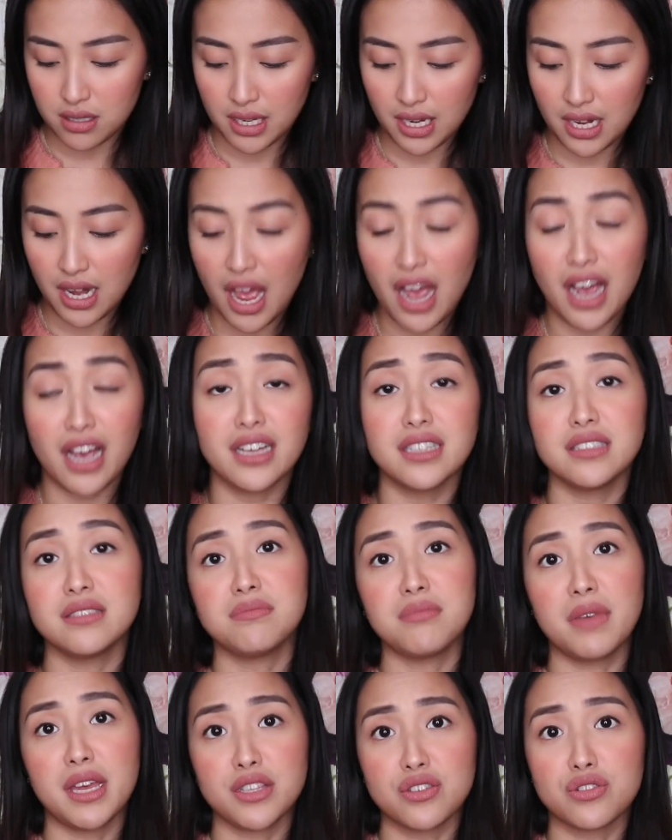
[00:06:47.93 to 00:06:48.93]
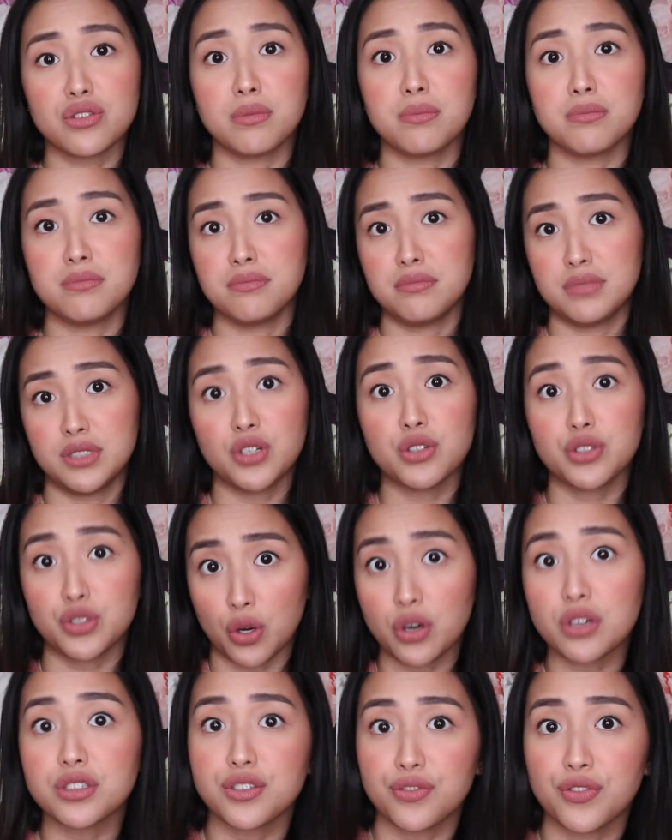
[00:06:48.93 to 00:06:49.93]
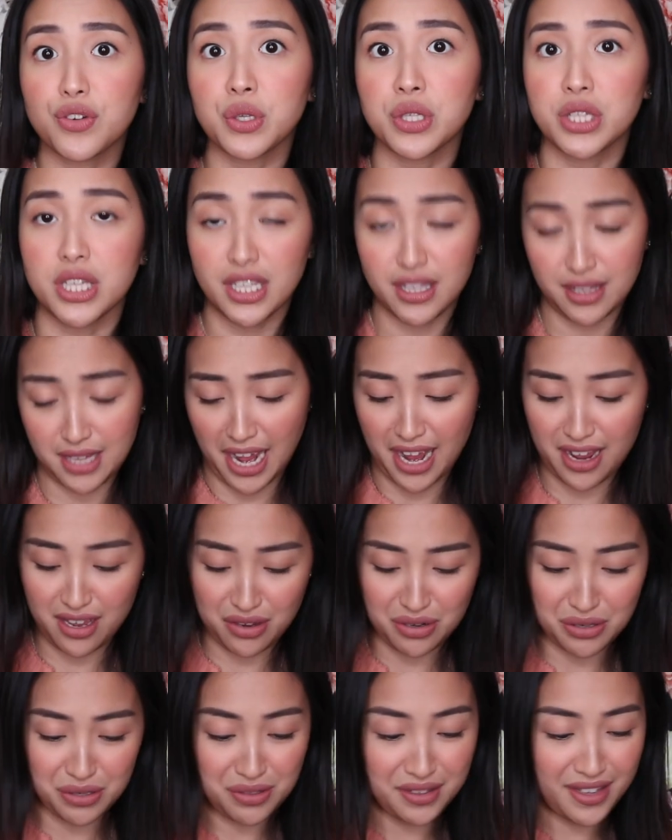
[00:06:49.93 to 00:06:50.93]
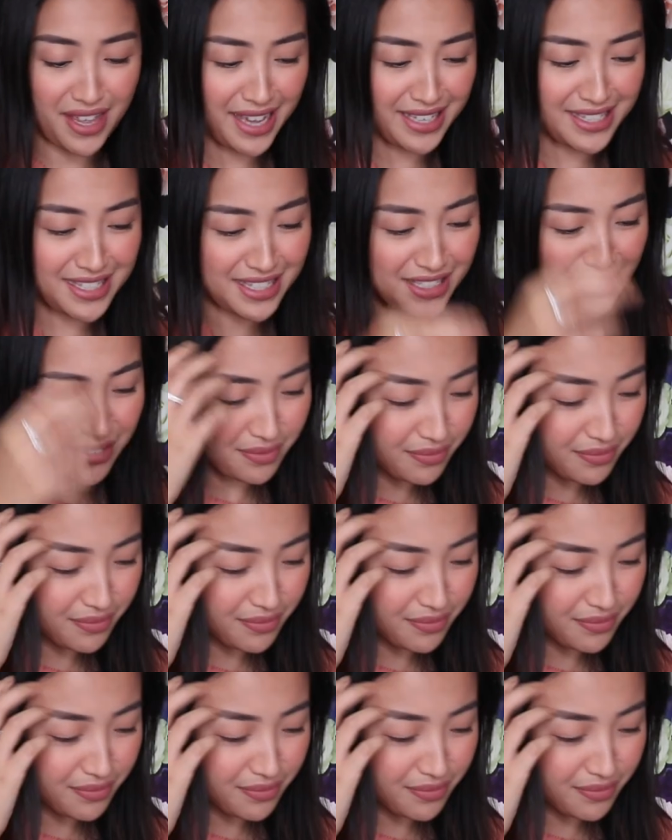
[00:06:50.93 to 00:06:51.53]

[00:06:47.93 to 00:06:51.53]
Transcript: Kailangan medyo resourceful din tayo. Yes?